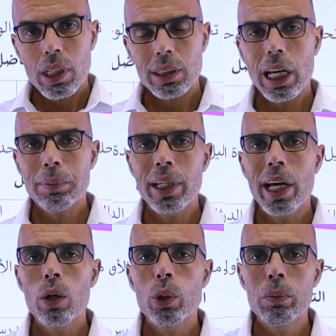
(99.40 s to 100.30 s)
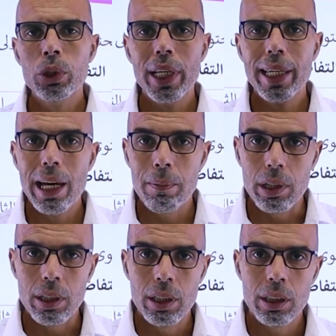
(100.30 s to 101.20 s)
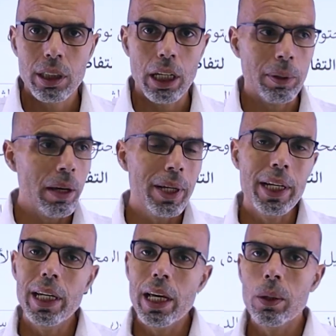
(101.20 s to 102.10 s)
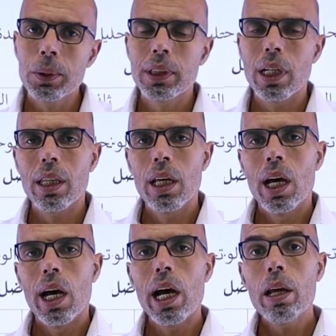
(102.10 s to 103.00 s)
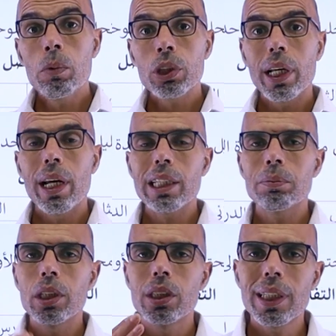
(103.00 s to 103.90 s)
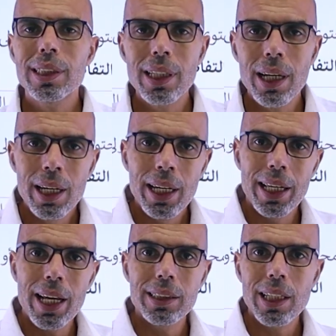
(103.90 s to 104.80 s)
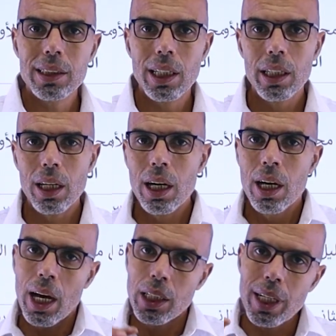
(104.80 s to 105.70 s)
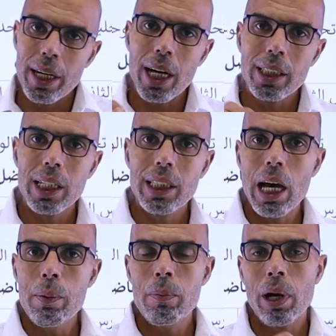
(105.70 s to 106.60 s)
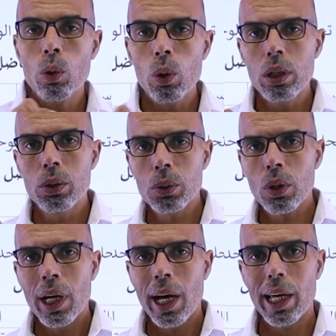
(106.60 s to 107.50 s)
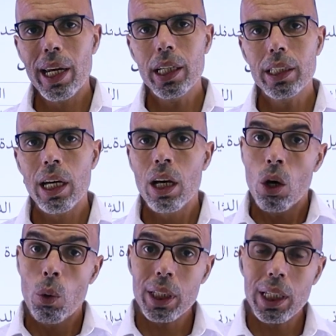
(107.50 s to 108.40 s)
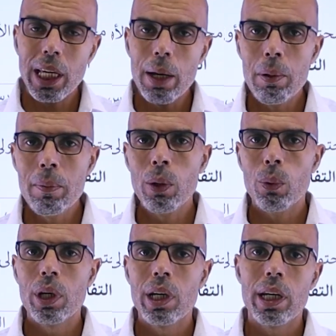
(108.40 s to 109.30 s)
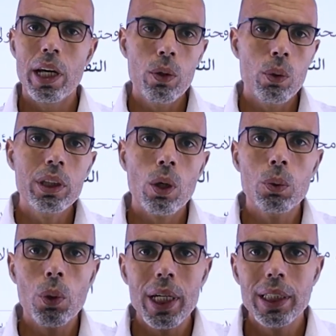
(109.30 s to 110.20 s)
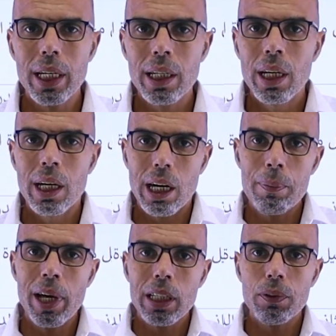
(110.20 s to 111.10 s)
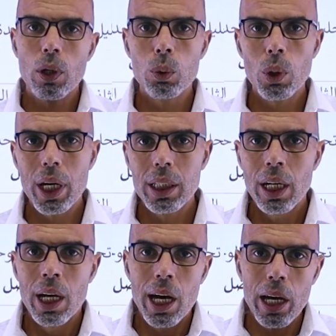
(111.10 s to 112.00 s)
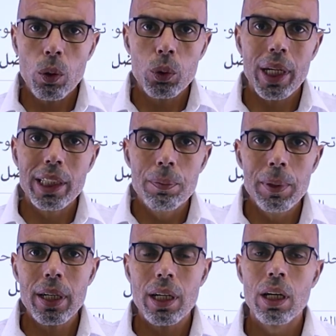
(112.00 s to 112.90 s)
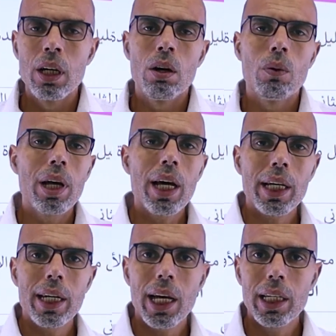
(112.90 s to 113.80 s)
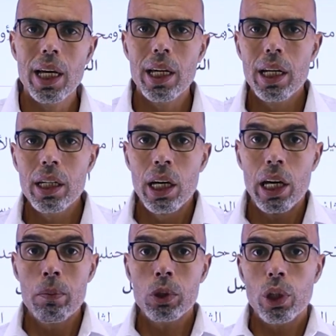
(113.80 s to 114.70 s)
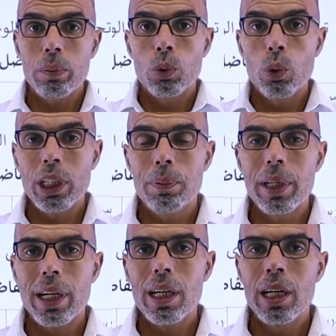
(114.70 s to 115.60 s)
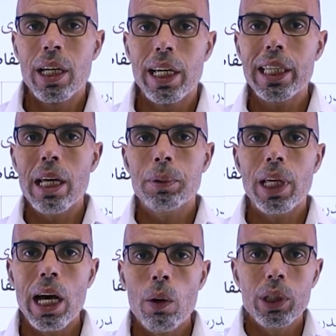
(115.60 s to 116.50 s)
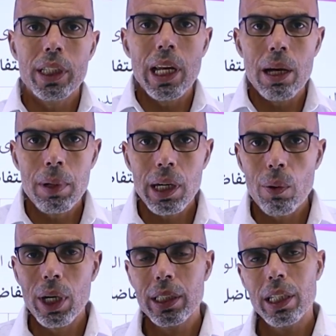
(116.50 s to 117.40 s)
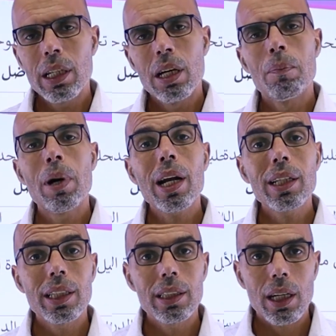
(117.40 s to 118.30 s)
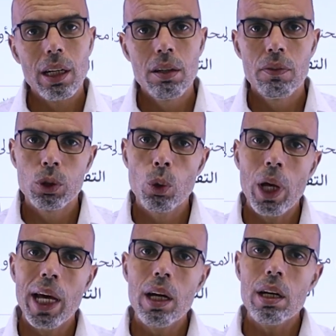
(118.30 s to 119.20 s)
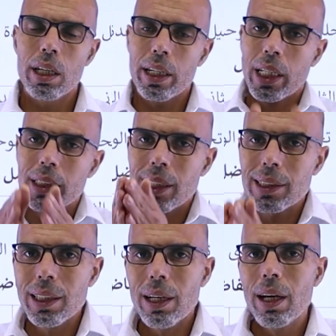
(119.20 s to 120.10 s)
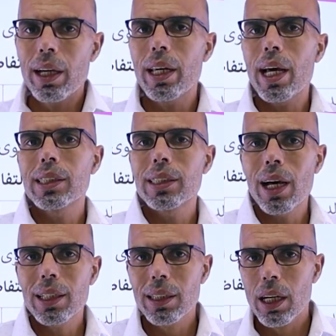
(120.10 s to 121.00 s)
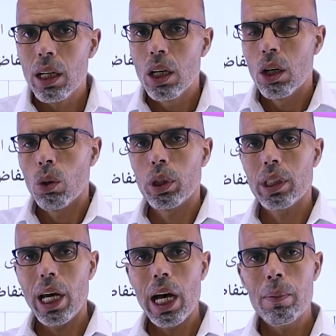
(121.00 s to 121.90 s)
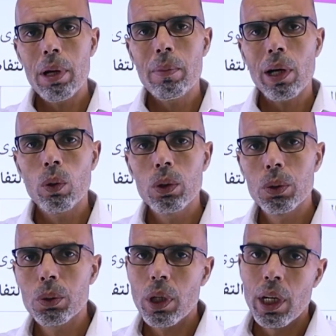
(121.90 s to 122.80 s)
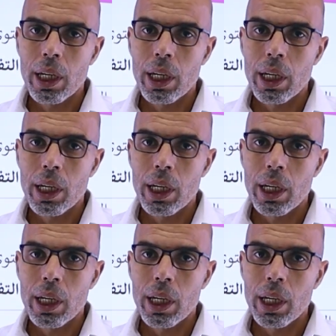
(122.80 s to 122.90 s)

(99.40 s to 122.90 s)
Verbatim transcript: صعب تنحل وهي مشكله كامله طيب كيف نحلها يا استاذ هاي المشكله لازم تتجزا الى اجزاء صغيره عشان اقدر اتعامل مع كل جزء على حده واقدر اتعامل معه لانه انت قدراتك ربنا حط فيك قدرات هاي القدرات كبيره ولكن احيانا المشكله بتكون كبيره اذا بتحاول تحلها مره واحده ما راح تقدر شو الحل انك تجزئها الى اجزاء اصغر وتتعامل مع كل جزء